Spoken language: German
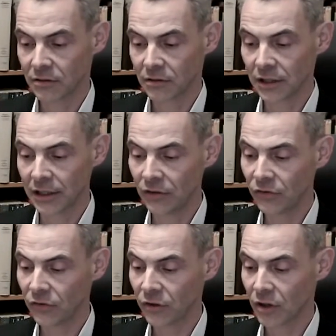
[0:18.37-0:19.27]

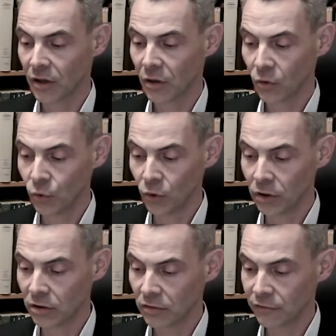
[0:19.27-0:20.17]
Links
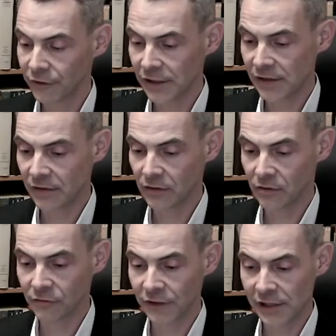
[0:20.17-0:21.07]
Hügel, Felsen und
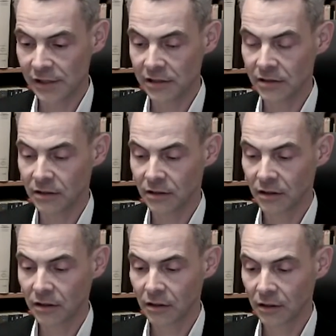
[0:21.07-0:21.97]
Felder,
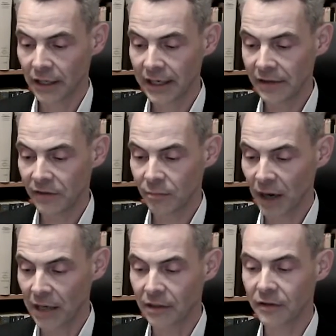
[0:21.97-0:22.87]
rechts
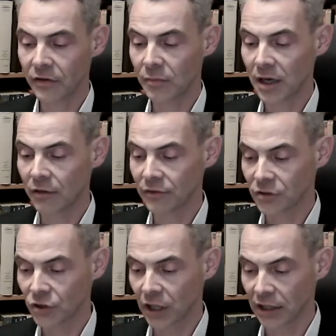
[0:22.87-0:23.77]
brandet das Meer auf dem
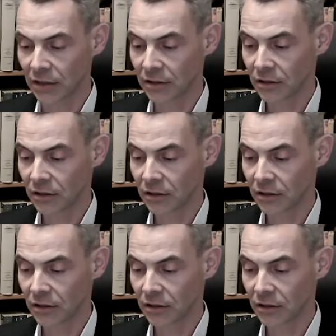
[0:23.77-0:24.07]
Strand.